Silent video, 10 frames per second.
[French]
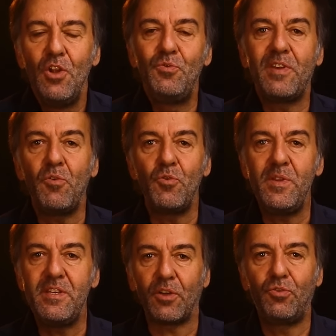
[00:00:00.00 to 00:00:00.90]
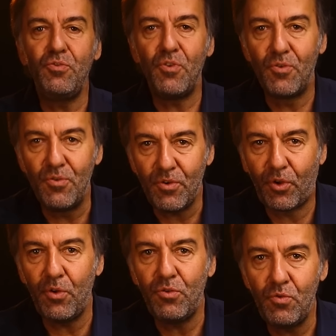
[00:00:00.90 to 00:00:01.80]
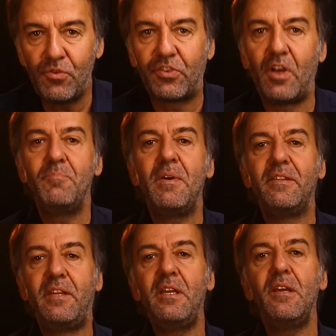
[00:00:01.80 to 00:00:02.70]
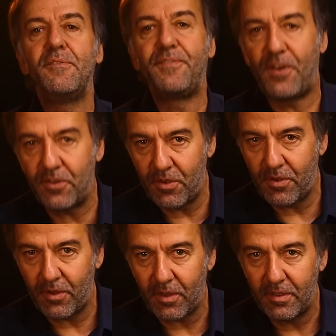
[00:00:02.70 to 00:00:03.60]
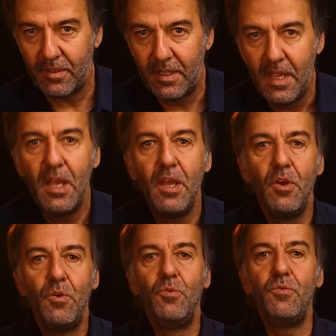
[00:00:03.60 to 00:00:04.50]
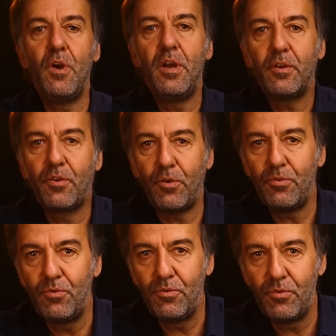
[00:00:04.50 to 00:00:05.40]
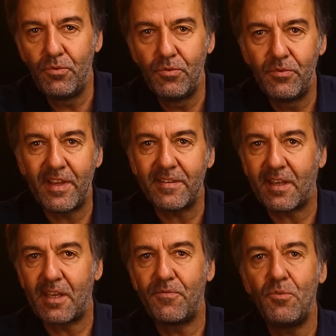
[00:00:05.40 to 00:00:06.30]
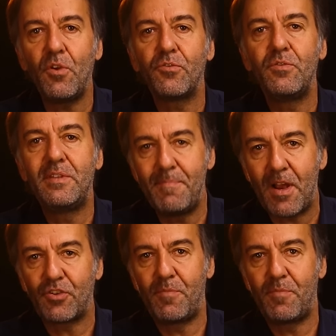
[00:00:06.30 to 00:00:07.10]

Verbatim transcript: Nous allons lui dire tout de go que nous sommes des vendeurs ou que nous nous inscrivons dans une démarche